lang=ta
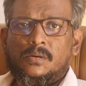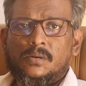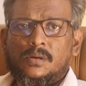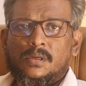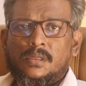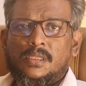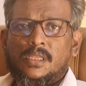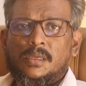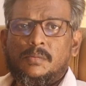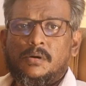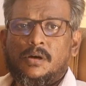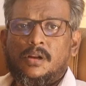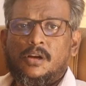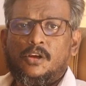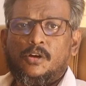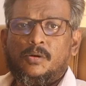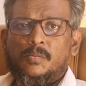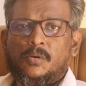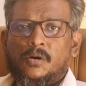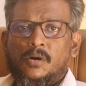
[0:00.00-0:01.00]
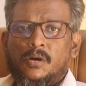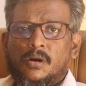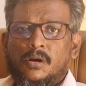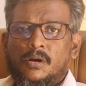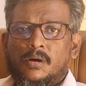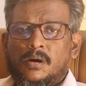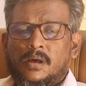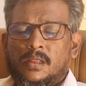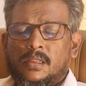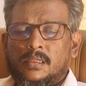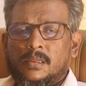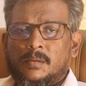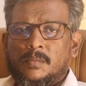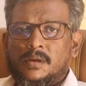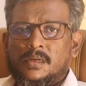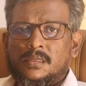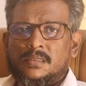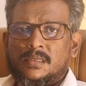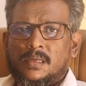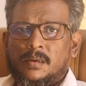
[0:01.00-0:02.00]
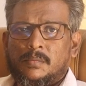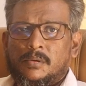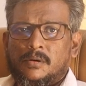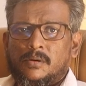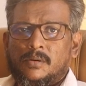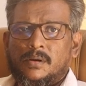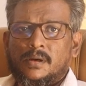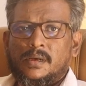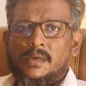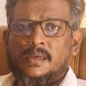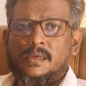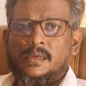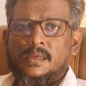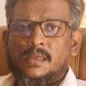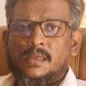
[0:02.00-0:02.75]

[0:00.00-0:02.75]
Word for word: ஒரு தீபாவளியோ பொங்கலோ அந்த மாதிரி சாப்பிட்றவங்க